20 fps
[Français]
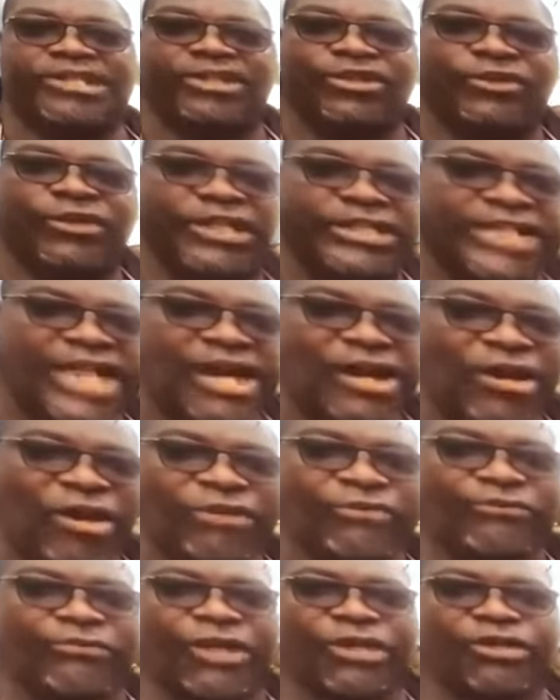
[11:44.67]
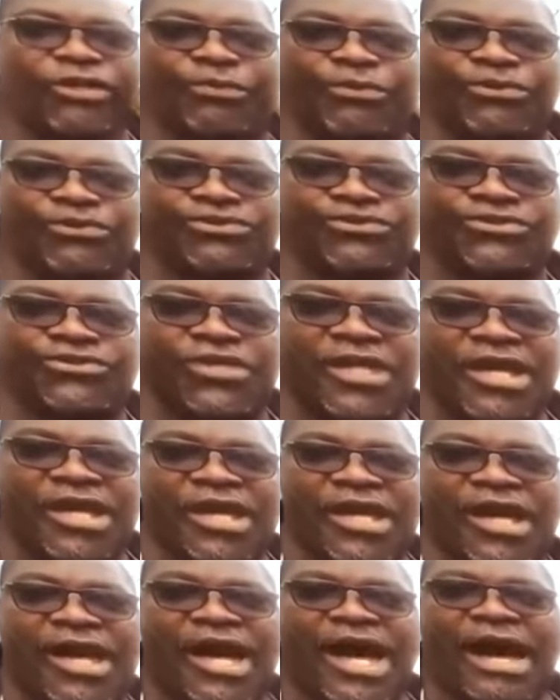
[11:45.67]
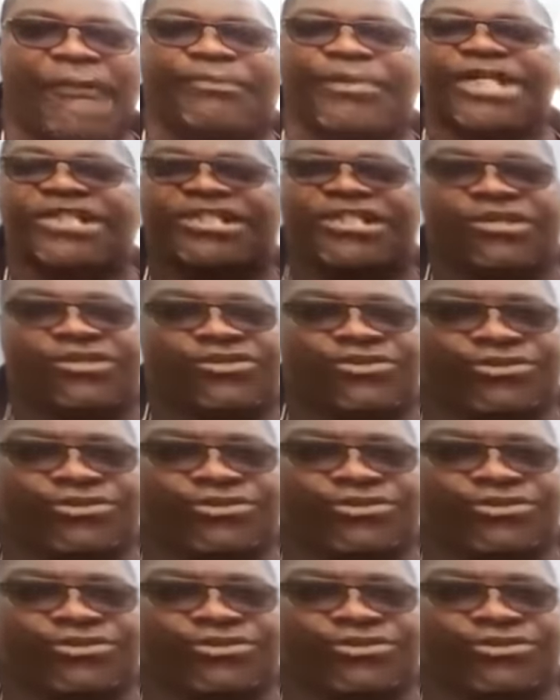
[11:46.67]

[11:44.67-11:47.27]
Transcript: Et je le redis encore une fois de plus, après